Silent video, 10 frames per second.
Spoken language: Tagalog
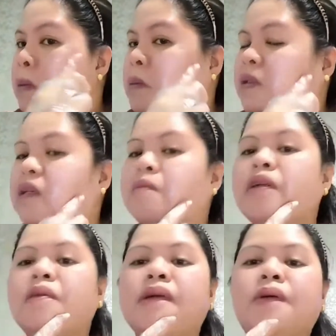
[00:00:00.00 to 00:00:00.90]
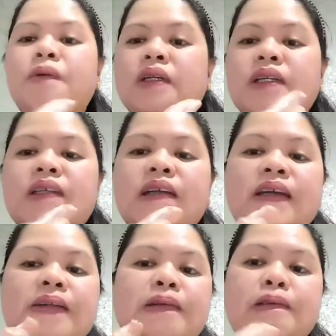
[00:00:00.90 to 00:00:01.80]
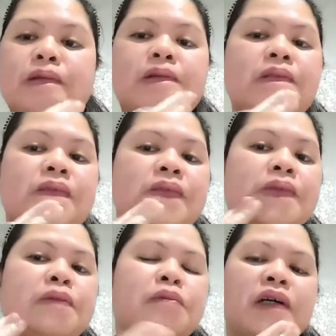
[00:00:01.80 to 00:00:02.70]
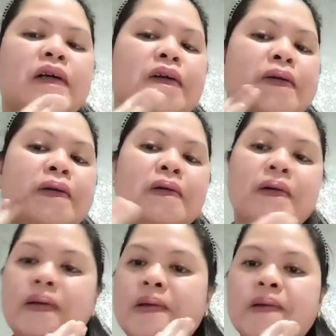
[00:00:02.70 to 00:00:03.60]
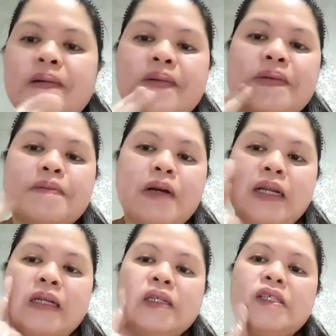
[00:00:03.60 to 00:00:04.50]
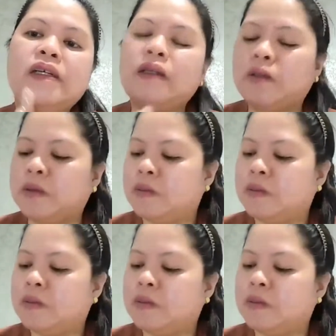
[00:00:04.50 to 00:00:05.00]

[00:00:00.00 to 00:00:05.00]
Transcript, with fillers: Hindi pa naman ako nag-try nito. Baka ma-allergy ako.